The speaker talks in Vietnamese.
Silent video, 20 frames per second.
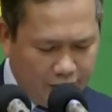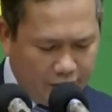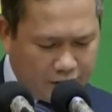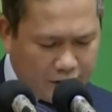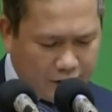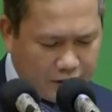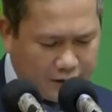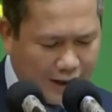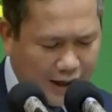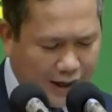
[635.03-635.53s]

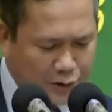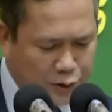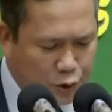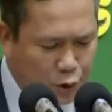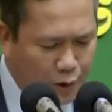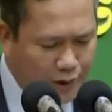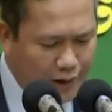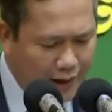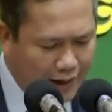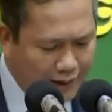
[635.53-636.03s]
cứ cá
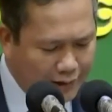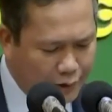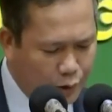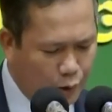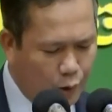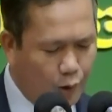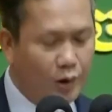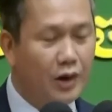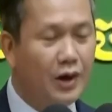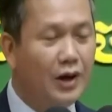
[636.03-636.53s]
chui ăn được
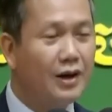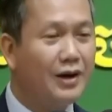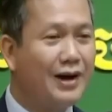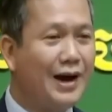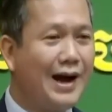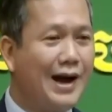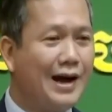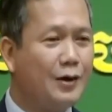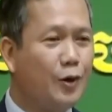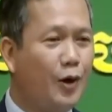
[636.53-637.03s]
cua
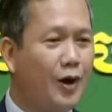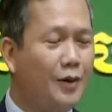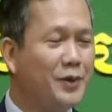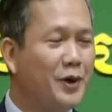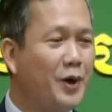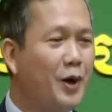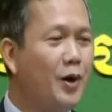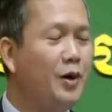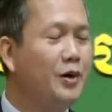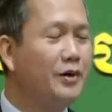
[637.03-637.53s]
cá con
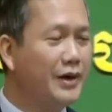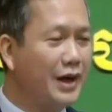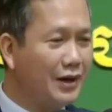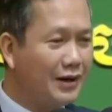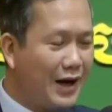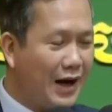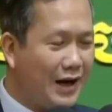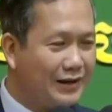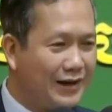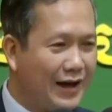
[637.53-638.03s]
trâu nâng
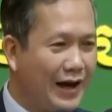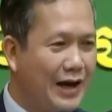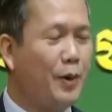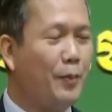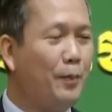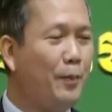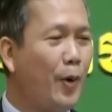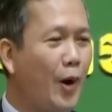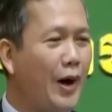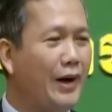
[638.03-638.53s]
cá thay
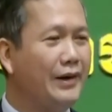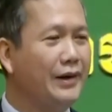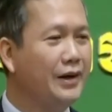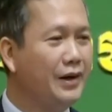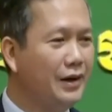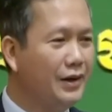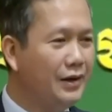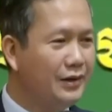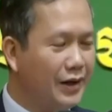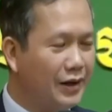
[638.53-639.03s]
vào pon
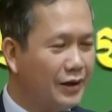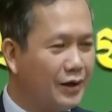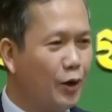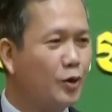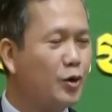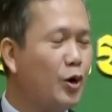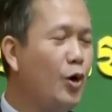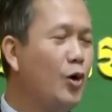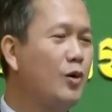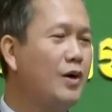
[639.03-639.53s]
nâng
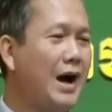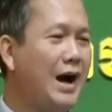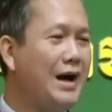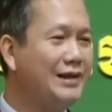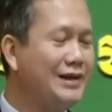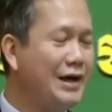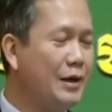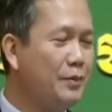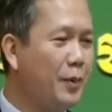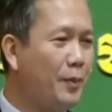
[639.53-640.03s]
con cô cá
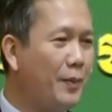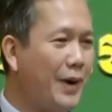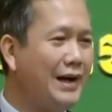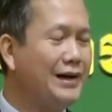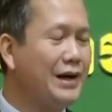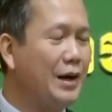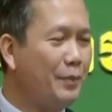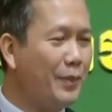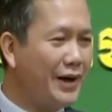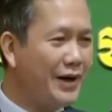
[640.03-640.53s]
tèm vào
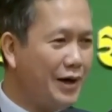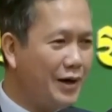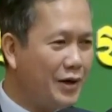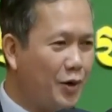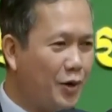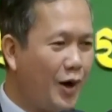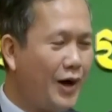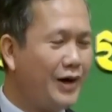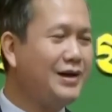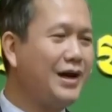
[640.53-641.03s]
màn đầm bầy ở
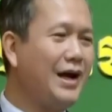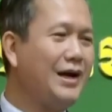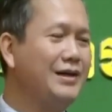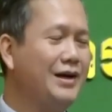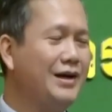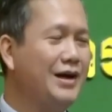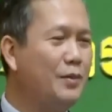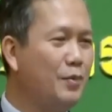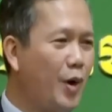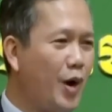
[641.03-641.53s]
quát căn
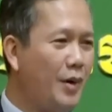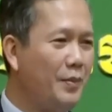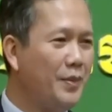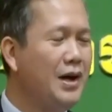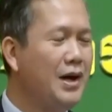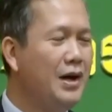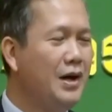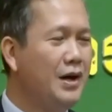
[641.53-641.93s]
tại đường mòn